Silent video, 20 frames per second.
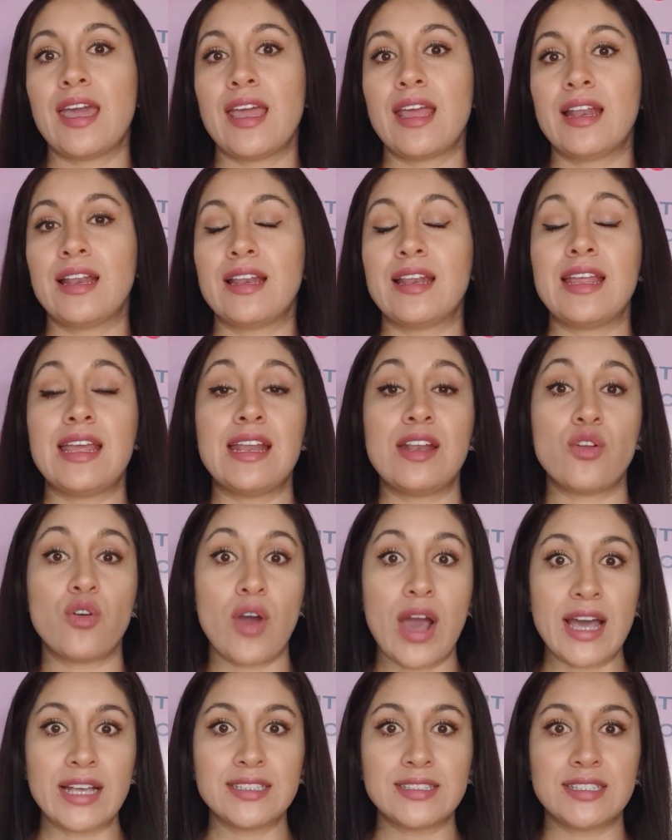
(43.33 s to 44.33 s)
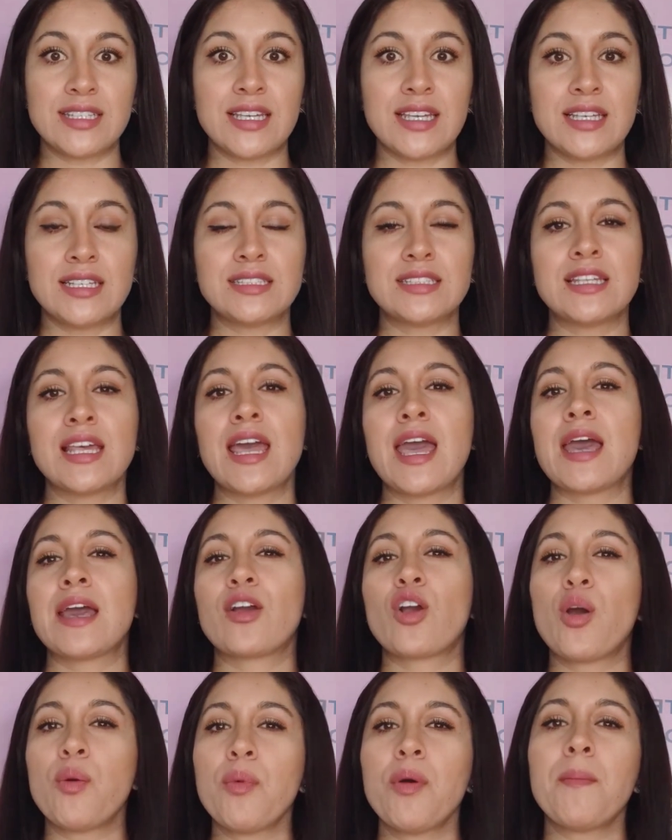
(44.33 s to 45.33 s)
el, el oasis,
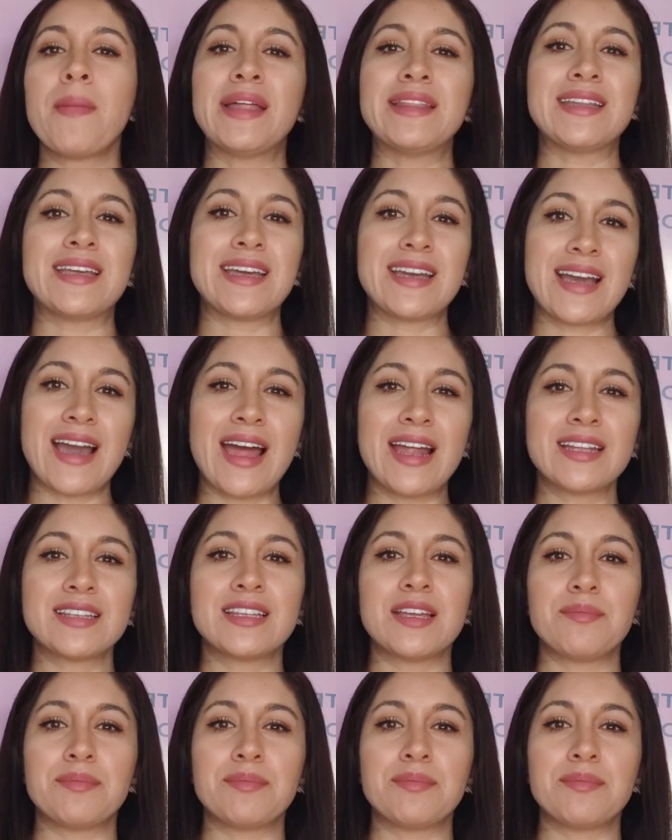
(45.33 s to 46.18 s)
cómo manejar